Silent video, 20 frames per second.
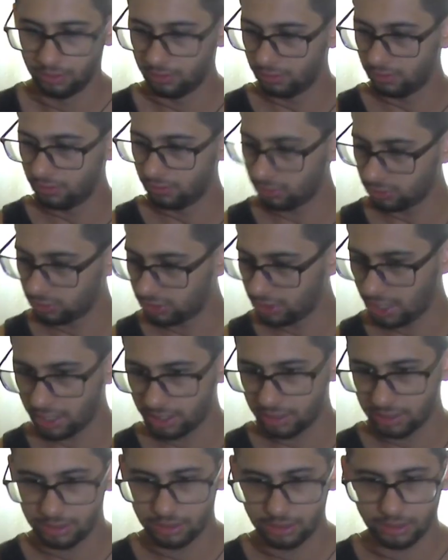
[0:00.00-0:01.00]
Vamos lá.
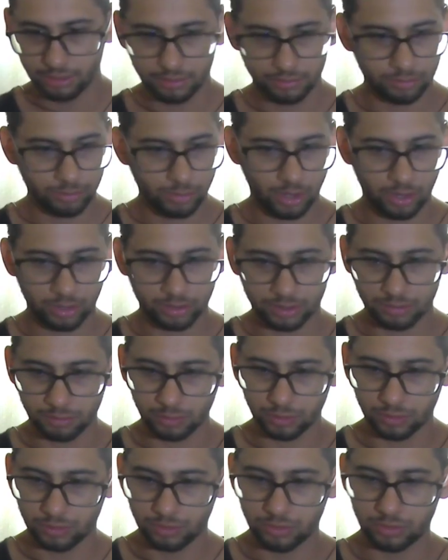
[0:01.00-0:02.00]

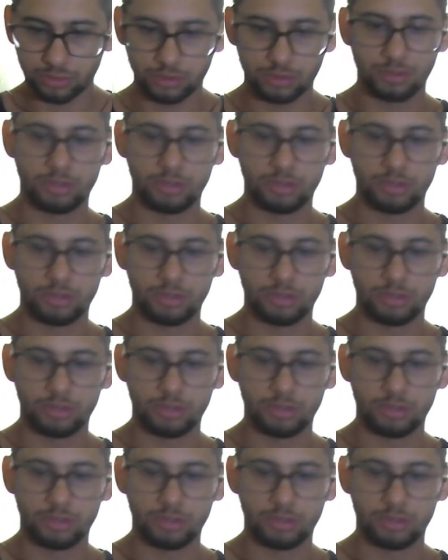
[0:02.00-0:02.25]
Próximos.